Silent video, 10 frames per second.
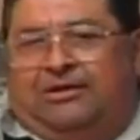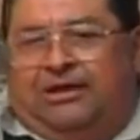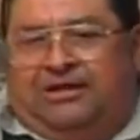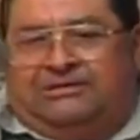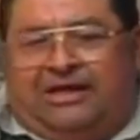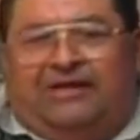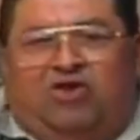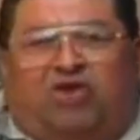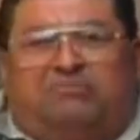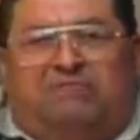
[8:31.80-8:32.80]
este,
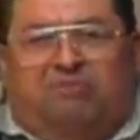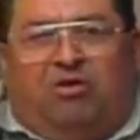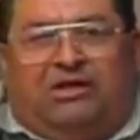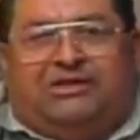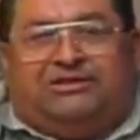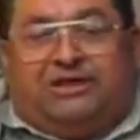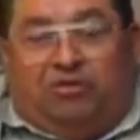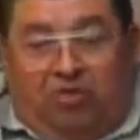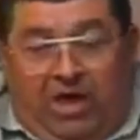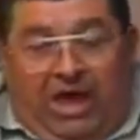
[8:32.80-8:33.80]
enorme mole de
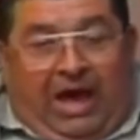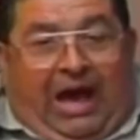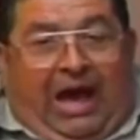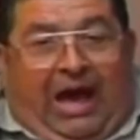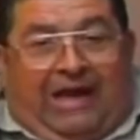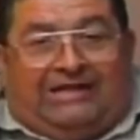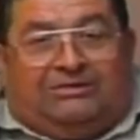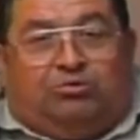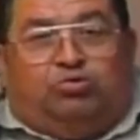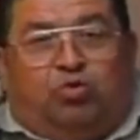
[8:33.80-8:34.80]
acero a la
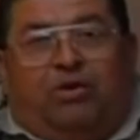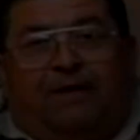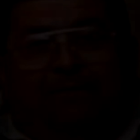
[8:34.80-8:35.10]
estructura.